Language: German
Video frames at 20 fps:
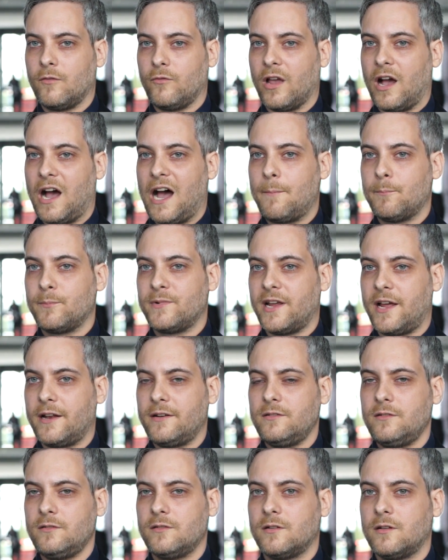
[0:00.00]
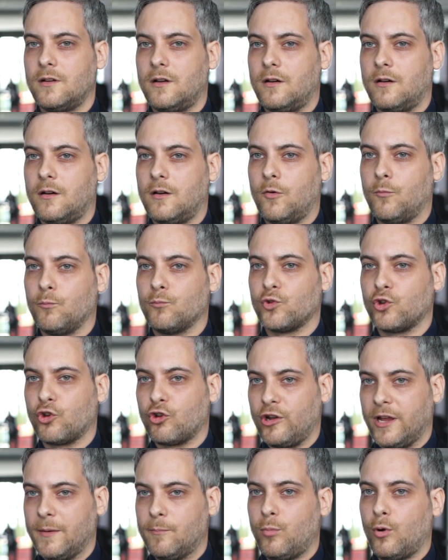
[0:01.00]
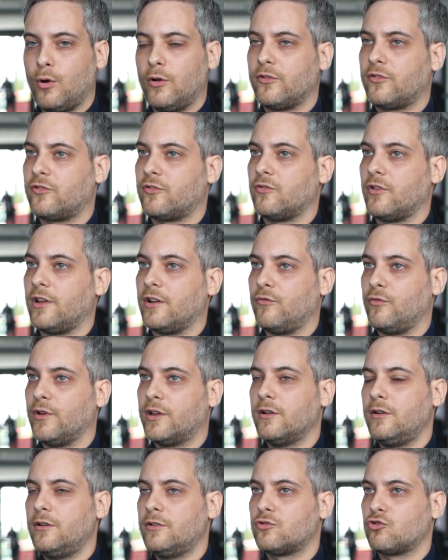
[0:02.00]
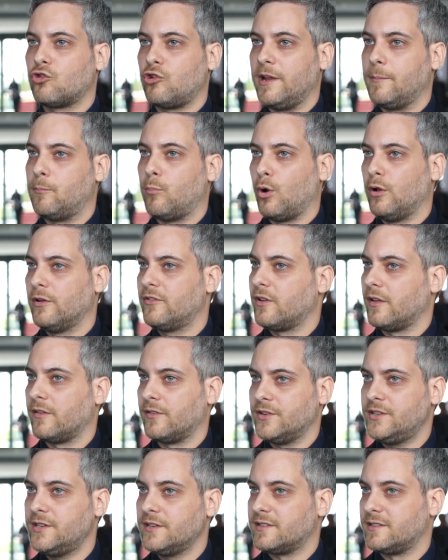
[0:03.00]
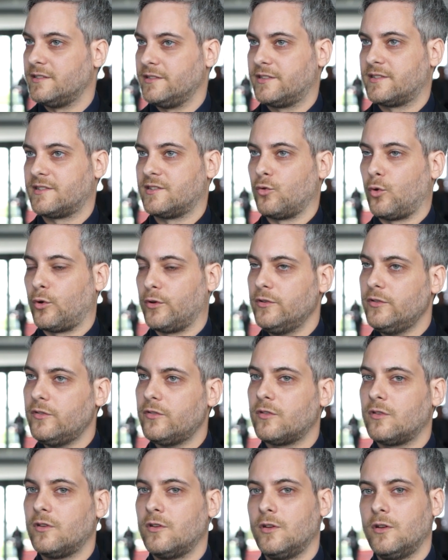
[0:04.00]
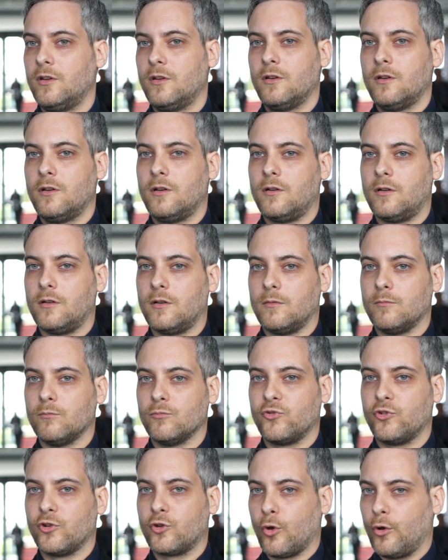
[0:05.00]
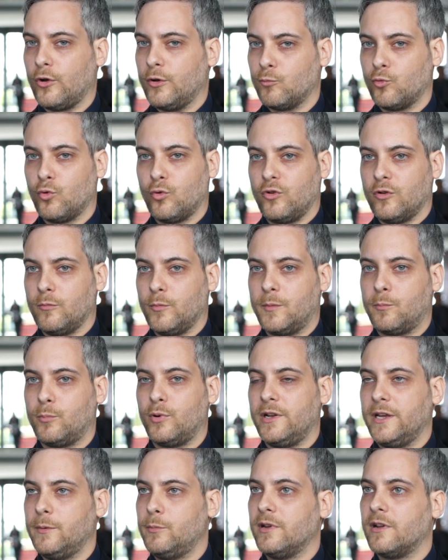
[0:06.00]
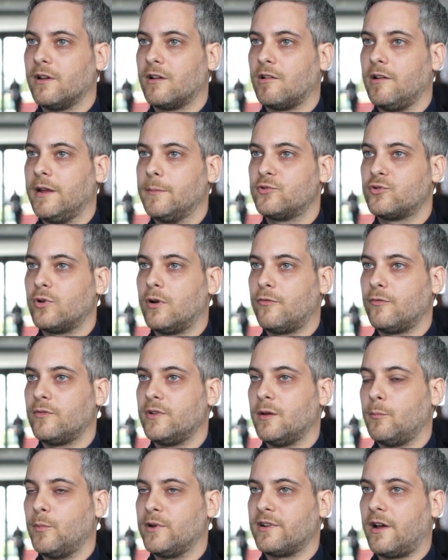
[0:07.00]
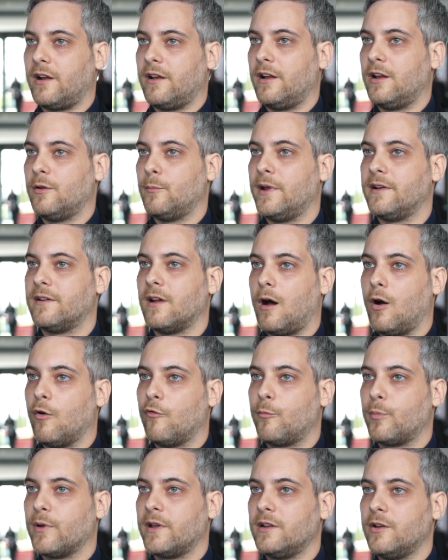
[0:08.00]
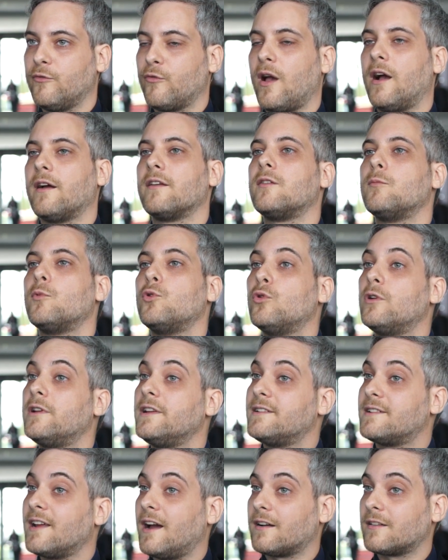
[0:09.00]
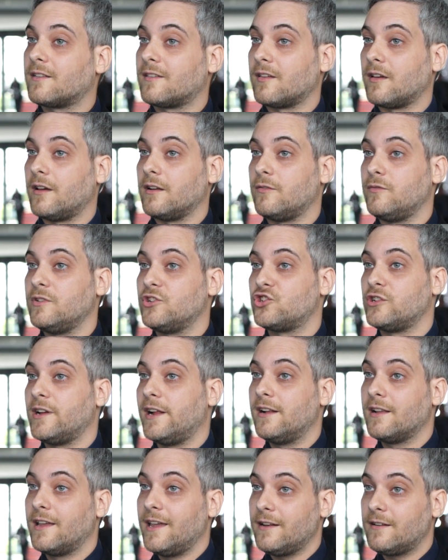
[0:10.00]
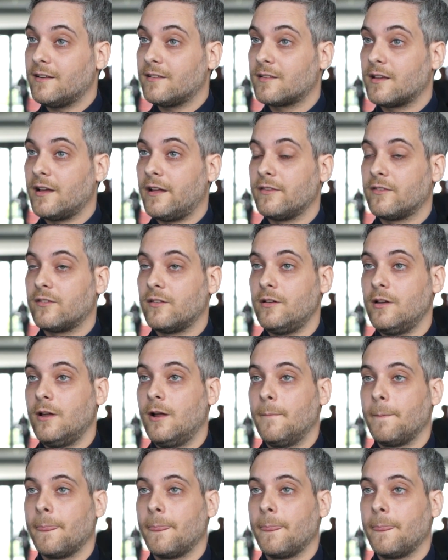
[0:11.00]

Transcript: Wir haben dann ähm, Klebbolzen entwickelt. Klebbolzen an sich ist nichts Neues. Ähm, Sie können im Grunde mit beliebigen Klebstoffen Ihr Metallelement aufbringen. Die Frage ist immer nur die Taktzeit. Wie schnell geht das Ganze?